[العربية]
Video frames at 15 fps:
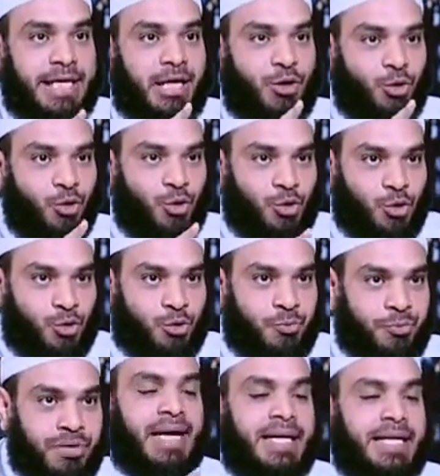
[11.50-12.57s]
يحول
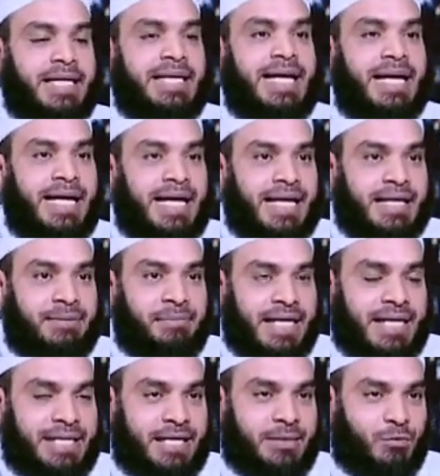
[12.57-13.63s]
بينها
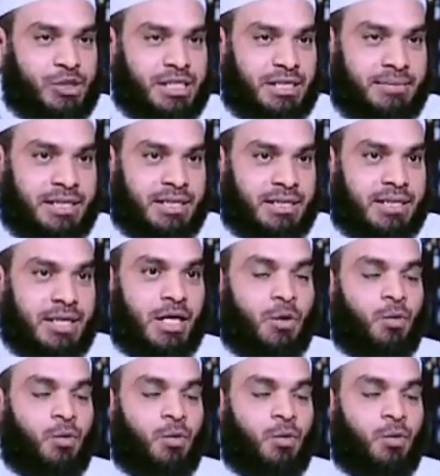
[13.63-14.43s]
بين المسلمين